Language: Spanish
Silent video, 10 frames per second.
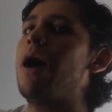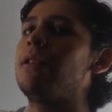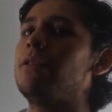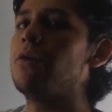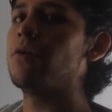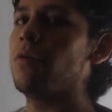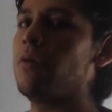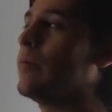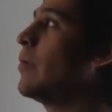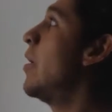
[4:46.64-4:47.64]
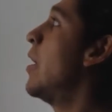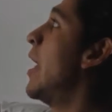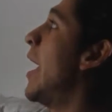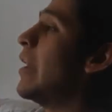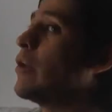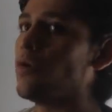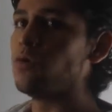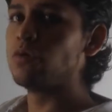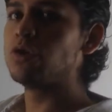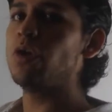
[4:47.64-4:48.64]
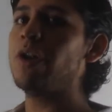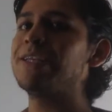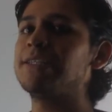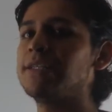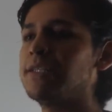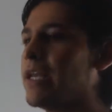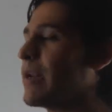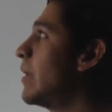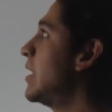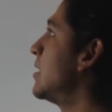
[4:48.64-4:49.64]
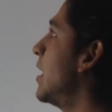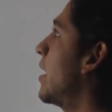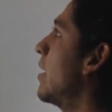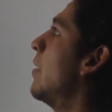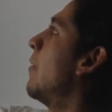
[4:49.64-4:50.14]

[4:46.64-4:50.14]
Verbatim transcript: al diodo en conducción, es decir, va a estar